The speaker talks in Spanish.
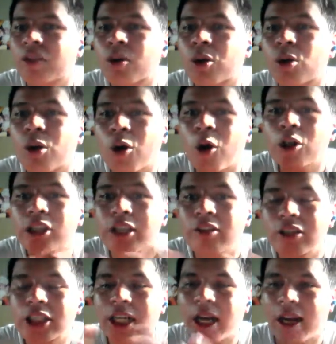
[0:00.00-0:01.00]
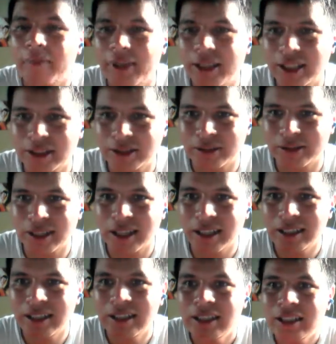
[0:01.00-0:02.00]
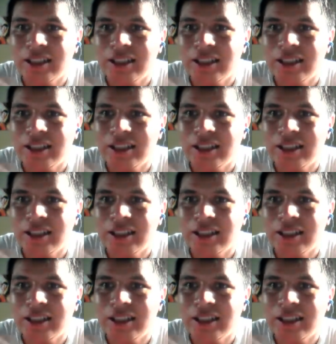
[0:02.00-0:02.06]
torogoz es nuestra ave nacional.